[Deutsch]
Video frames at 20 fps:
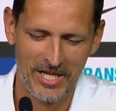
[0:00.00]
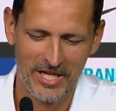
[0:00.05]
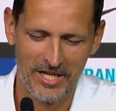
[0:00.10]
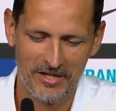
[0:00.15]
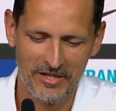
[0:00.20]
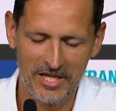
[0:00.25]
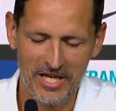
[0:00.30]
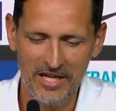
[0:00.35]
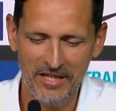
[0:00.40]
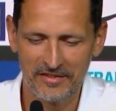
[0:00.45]

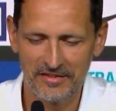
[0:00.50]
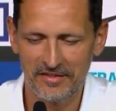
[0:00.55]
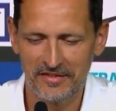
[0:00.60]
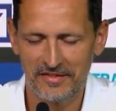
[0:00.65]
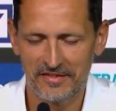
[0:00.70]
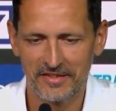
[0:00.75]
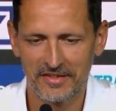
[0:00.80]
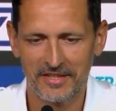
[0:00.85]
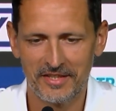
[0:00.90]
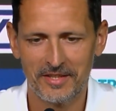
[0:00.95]
Ja, es
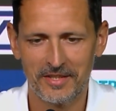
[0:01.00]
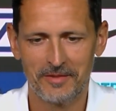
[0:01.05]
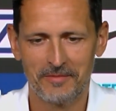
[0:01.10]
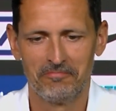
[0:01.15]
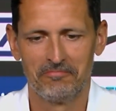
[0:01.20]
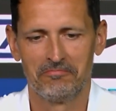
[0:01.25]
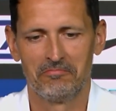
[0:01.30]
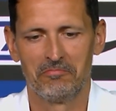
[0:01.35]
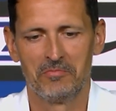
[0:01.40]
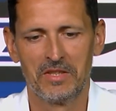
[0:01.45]
ist
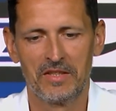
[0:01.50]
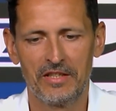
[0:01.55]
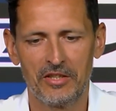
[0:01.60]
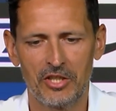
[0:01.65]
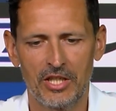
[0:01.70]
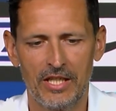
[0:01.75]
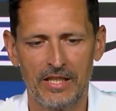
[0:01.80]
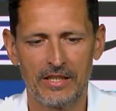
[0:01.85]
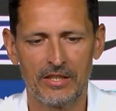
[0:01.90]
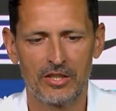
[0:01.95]
ähm, mit
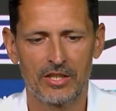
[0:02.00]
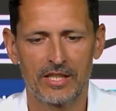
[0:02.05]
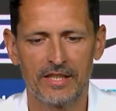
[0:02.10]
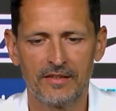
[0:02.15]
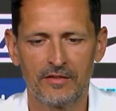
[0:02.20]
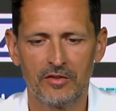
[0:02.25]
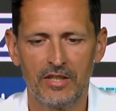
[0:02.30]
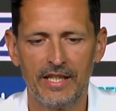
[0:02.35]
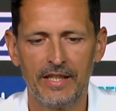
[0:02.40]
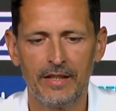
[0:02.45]
Sicherheit nicht ganz
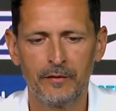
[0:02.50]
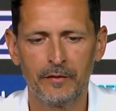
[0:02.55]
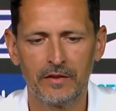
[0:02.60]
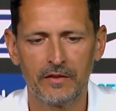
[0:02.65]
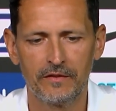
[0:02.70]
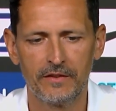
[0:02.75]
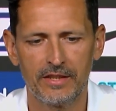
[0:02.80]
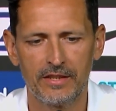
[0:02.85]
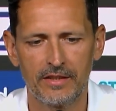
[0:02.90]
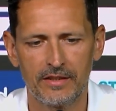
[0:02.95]
so einfach,
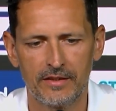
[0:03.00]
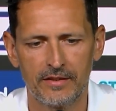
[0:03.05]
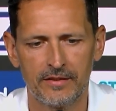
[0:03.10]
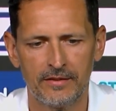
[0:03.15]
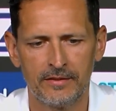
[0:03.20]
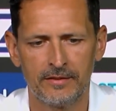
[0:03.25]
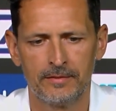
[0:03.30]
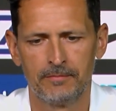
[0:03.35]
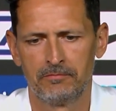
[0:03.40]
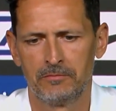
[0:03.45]
wenn äh,
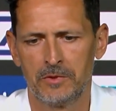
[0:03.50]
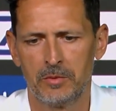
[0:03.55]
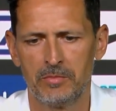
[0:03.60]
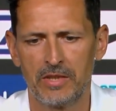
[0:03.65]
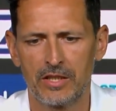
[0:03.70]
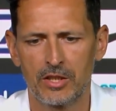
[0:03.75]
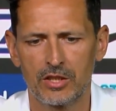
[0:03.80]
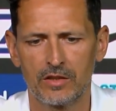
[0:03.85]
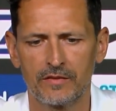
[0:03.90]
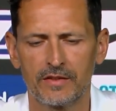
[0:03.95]
eine
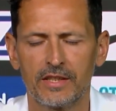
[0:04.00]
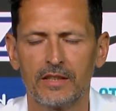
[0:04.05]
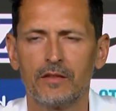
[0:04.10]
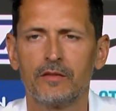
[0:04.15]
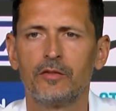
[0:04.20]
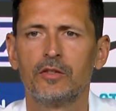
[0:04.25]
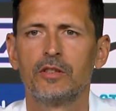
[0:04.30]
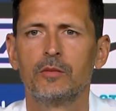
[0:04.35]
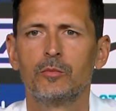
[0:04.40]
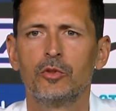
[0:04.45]
Mannschaft dann
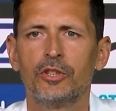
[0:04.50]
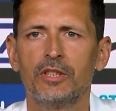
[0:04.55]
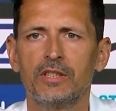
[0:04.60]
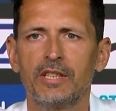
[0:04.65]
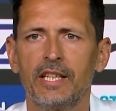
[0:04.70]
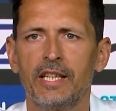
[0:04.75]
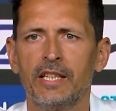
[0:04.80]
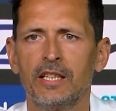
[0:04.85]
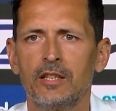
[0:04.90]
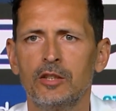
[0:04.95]
von einem neuen
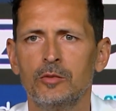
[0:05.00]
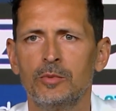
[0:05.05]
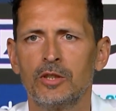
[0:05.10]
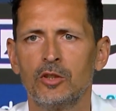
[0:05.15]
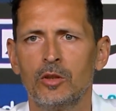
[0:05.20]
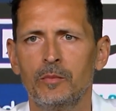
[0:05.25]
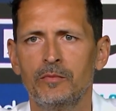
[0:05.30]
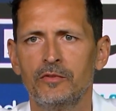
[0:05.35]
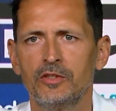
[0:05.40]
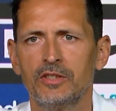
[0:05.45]
Trainer
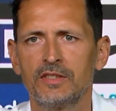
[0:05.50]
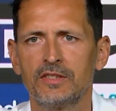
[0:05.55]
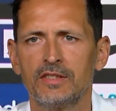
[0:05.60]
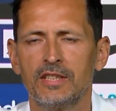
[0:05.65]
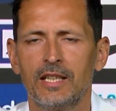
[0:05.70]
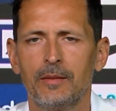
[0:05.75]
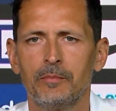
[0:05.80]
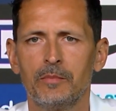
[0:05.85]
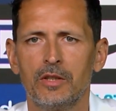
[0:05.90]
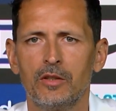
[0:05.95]
übernommen wird. Sie
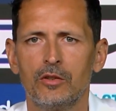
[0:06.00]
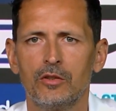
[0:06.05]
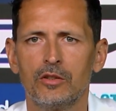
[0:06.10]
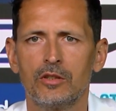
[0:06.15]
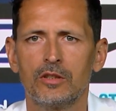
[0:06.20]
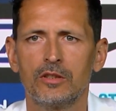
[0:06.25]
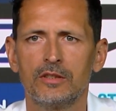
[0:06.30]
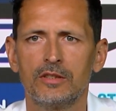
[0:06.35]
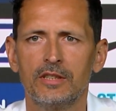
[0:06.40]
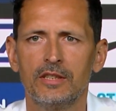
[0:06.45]
haben
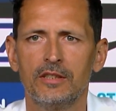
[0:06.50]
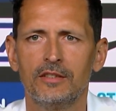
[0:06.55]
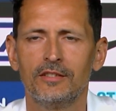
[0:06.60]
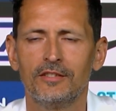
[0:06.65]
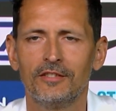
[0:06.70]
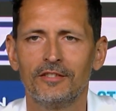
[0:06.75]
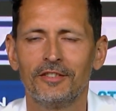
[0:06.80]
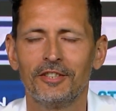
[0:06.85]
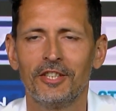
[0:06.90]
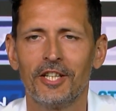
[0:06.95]
auch
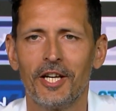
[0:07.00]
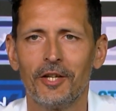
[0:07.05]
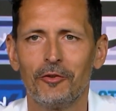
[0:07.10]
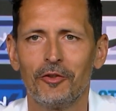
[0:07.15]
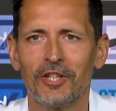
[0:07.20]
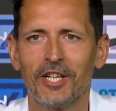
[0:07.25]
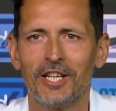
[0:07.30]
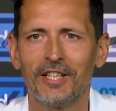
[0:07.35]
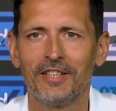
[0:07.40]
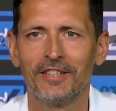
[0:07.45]
den, den einen
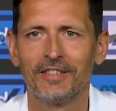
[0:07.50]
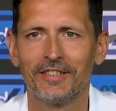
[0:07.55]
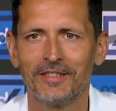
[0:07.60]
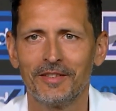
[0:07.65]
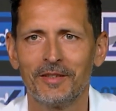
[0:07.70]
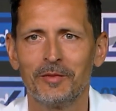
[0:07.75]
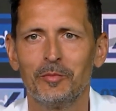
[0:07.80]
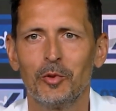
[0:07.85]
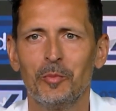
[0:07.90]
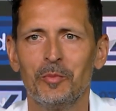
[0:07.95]
oder anderen
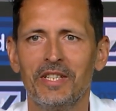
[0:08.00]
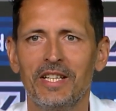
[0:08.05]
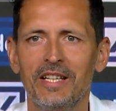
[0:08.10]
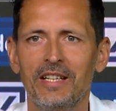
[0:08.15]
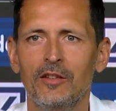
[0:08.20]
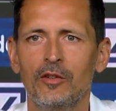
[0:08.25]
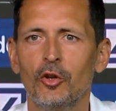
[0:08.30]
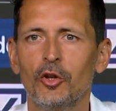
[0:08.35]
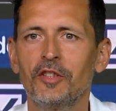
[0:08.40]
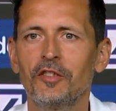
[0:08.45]
prominenten
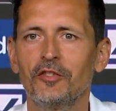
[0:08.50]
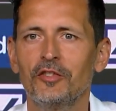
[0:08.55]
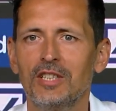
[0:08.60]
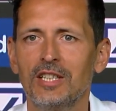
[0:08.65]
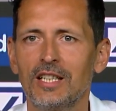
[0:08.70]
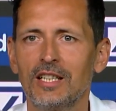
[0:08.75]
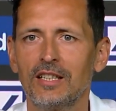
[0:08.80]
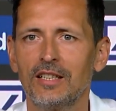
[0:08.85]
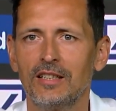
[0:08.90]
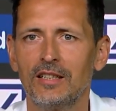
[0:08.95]

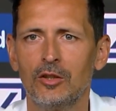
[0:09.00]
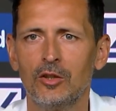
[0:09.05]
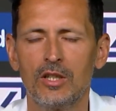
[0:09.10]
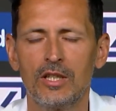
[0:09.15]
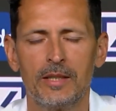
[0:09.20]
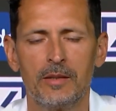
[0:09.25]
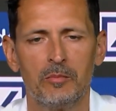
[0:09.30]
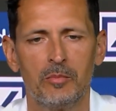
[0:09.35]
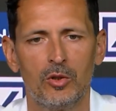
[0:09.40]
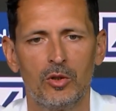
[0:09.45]
Neuzugang auch
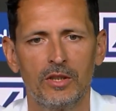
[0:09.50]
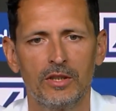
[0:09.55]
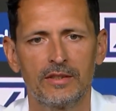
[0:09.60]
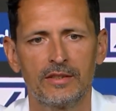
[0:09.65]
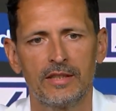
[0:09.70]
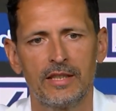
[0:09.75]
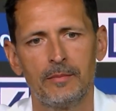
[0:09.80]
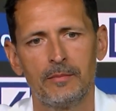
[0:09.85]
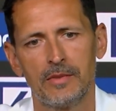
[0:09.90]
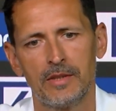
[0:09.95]
an Bord,
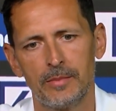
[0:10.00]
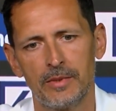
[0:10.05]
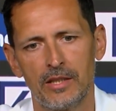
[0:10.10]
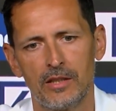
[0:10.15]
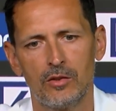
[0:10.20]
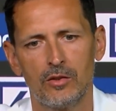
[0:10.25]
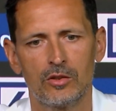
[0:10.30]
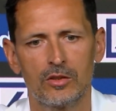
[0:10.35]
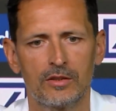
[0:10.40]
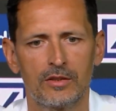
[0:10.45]
haben aber
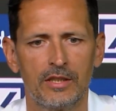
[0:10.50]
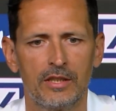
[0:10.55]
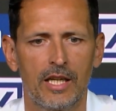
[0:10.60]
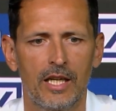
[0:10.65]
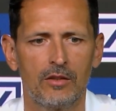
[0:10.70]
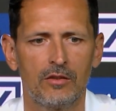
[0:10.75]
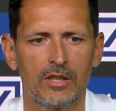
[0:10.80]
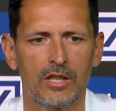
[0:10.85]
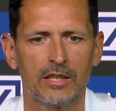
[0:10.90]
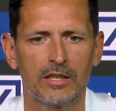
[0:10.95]
auch den einen
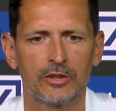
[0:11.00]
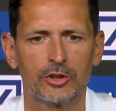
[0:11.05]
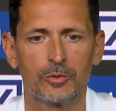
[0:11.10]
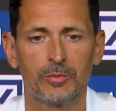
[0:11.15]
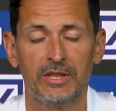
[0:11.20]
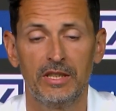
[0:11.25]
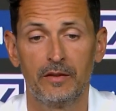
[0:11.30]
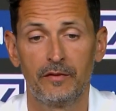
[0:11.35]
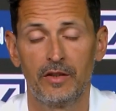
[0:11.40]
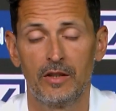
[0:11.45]
oder anderen
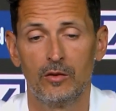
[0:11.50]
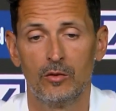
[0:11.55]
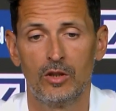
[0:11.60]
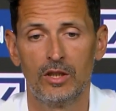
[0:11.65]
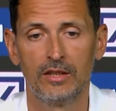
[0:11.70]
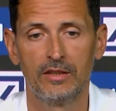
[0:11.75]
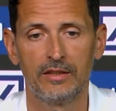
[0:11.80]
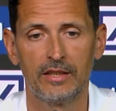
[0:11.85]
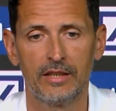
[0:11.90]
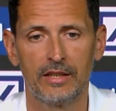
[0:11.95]
Spieler
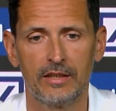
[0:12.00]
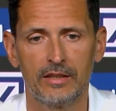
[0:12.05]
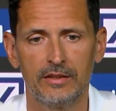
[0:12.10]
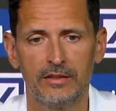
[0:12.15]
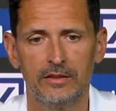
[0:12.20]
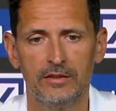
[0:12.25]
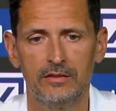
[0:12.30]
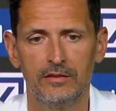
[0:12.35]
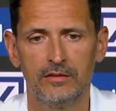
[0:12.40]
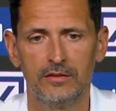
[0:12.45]
verloren, der
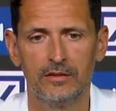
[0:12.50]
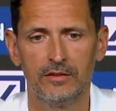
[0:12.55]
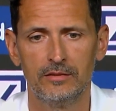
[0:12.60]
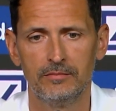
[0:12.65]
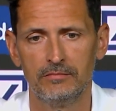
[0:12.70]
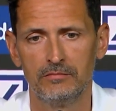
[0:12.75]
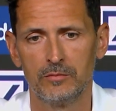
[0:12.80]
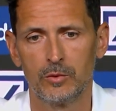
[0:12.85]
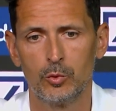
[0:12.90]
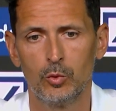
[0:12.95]
ihnen
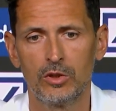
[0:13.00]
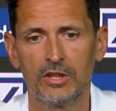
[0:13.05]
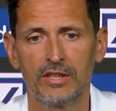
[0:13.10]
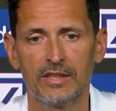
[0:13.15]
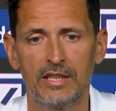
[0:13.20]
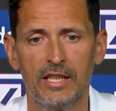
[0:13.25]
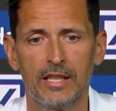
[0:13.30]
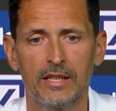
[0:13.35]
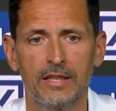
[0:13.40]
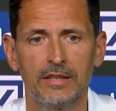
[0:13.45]
ähm, gut
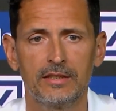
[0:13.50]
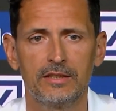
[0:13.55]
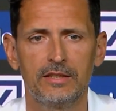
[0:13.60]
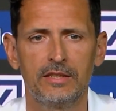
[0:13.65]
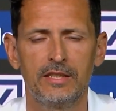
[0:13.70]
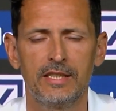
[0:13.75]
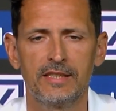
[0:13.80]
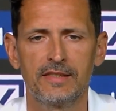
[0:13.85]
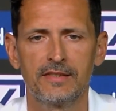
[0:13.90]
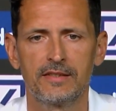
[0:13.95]
getan hat in den
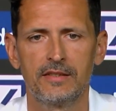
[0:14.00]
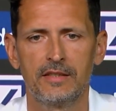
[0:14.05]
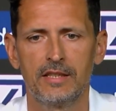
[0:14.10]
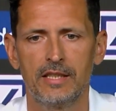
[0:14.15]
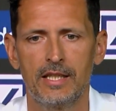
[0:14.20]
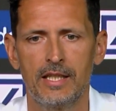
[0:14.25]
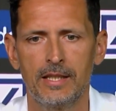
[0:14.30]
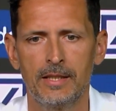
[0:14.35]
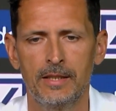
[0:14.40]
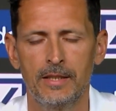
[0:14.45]
letzten
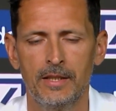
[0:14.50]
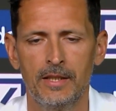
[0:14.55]
Jahren.